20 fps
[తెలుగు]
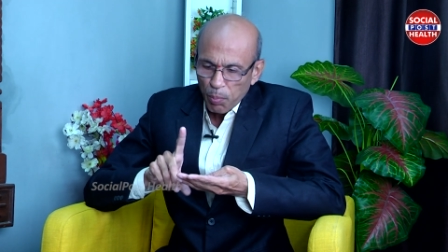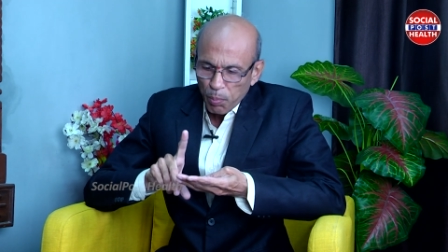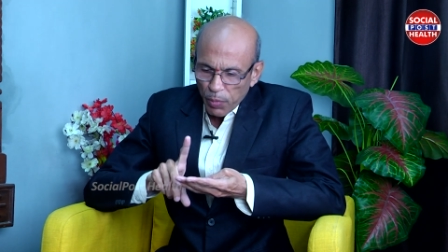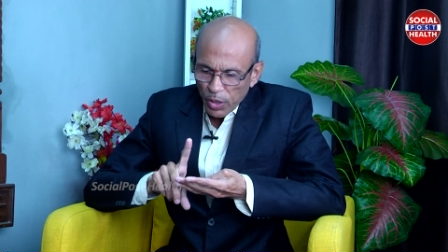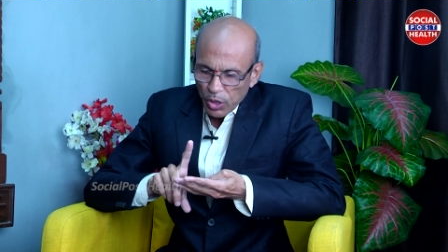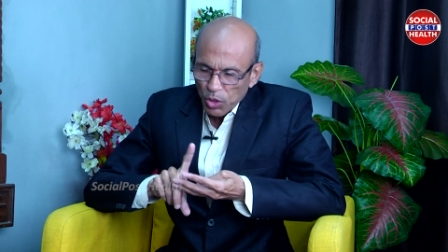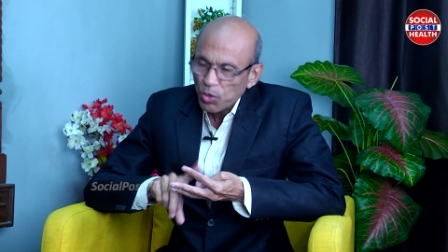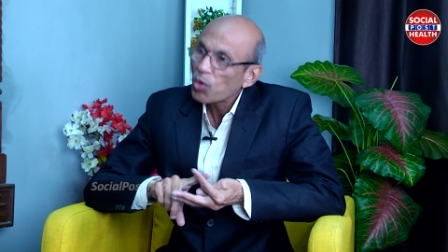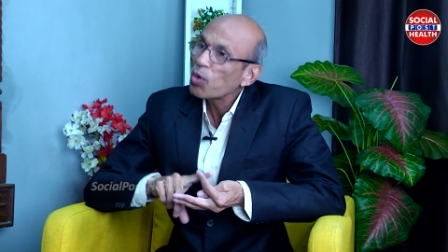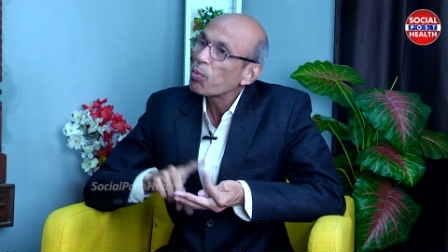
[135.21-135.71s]

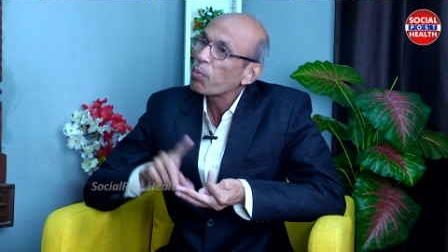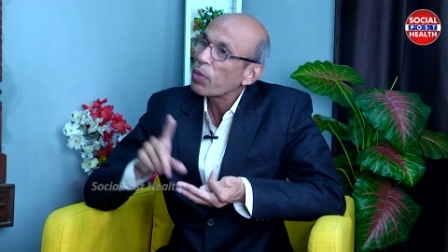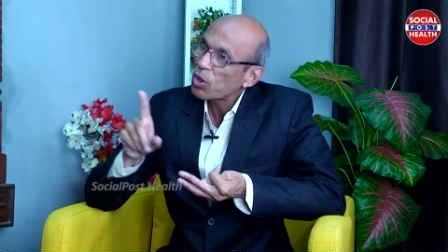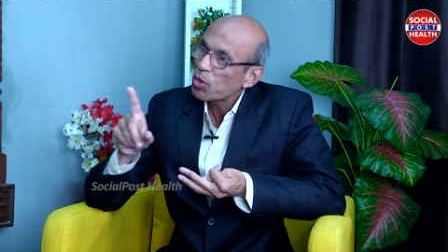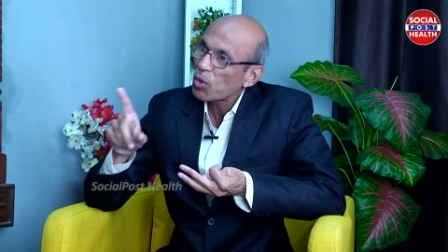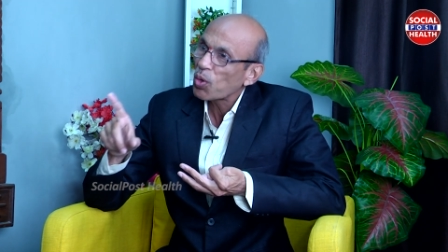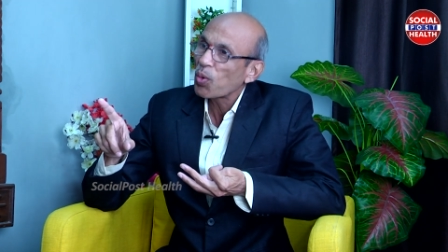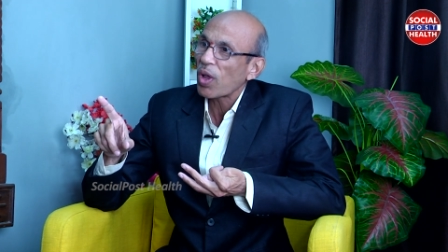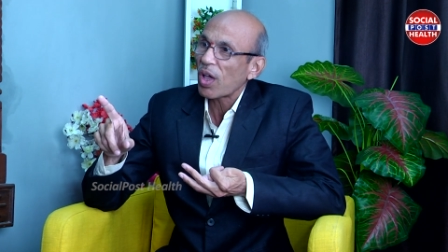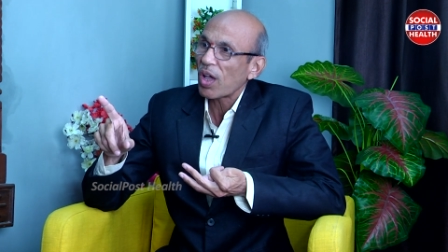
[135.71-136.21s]
మెంతులు
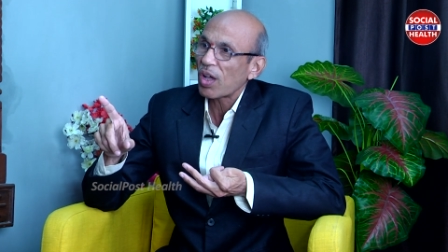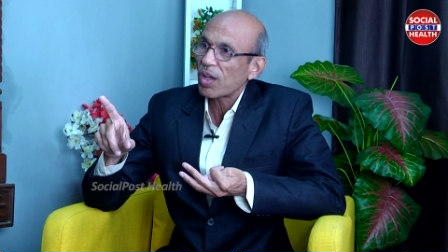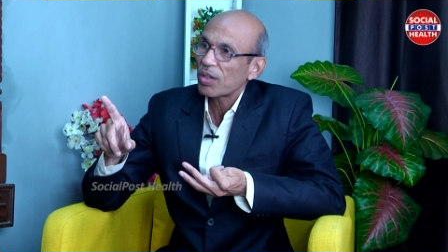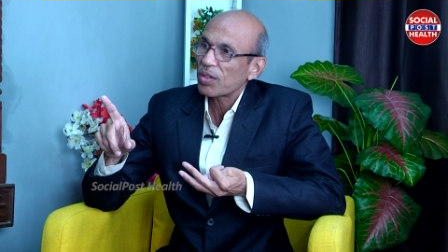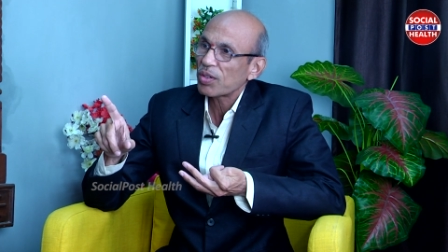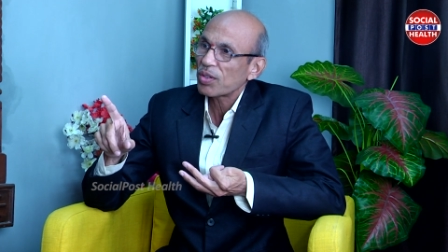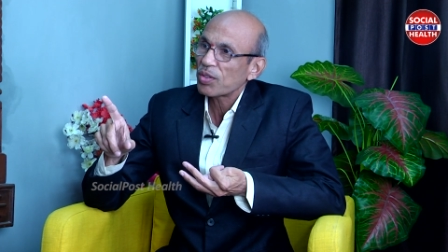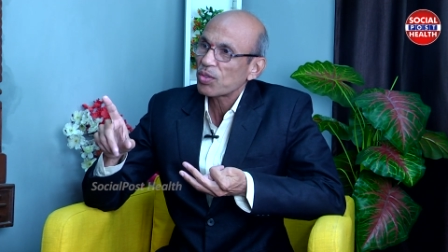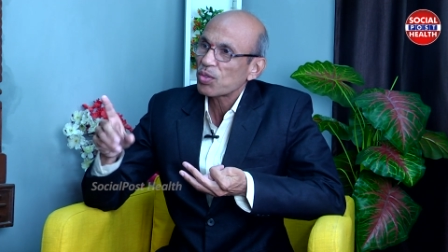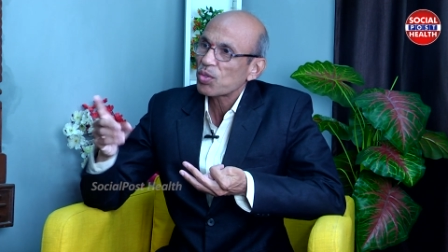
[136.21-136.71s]
మెంతులు కూడా
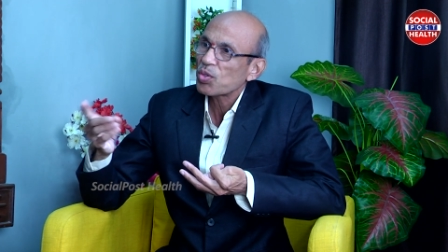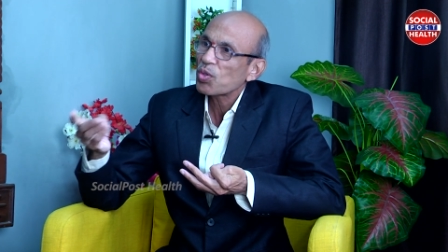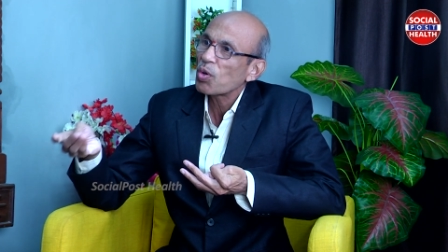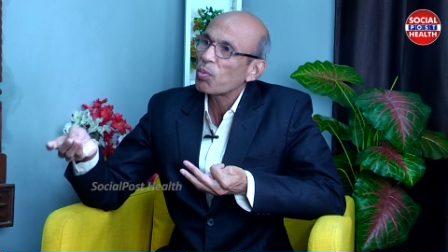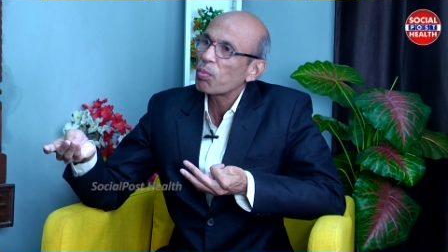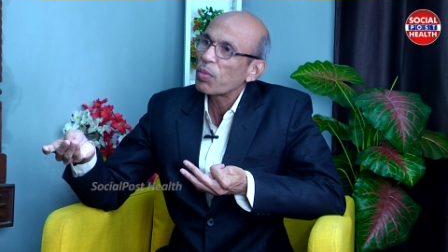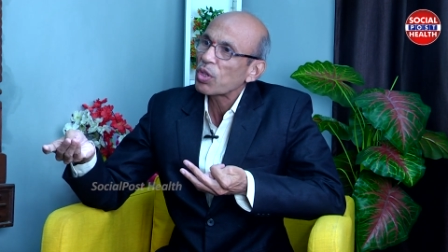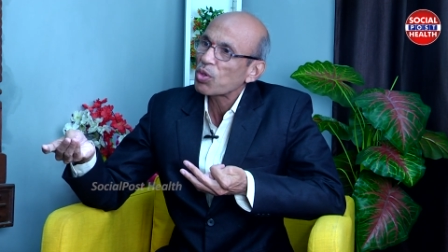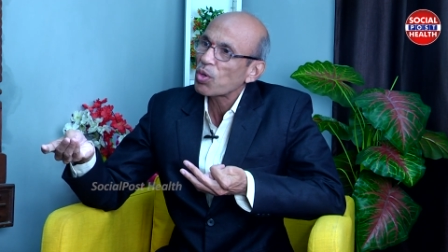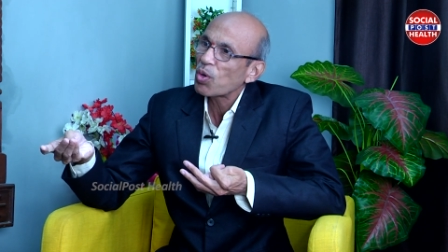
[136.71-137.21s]
సో
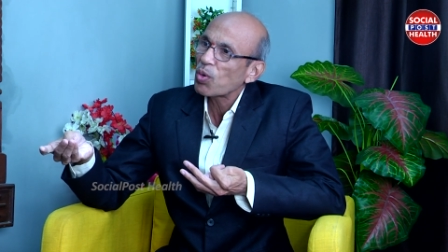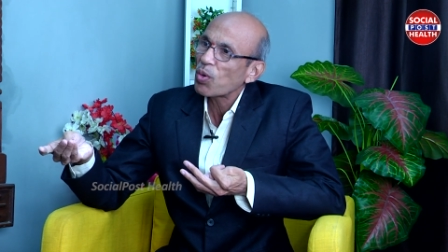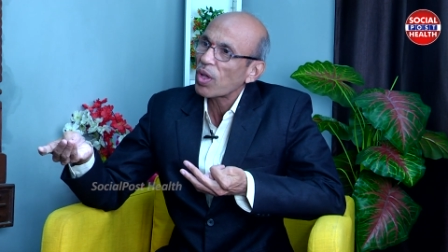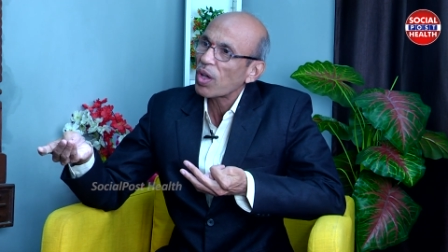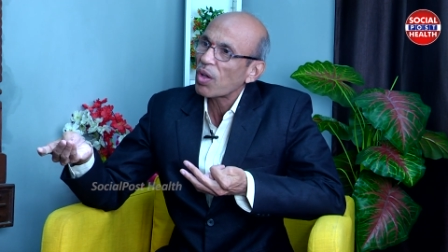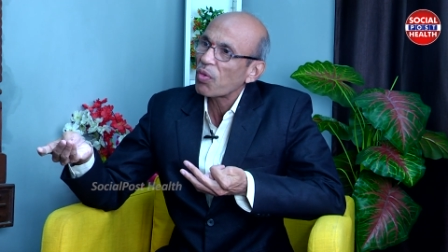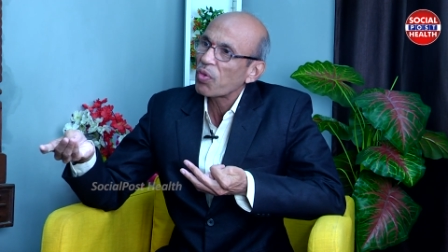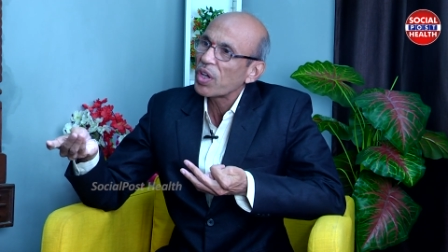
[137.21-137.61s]
మెంతులు కూడా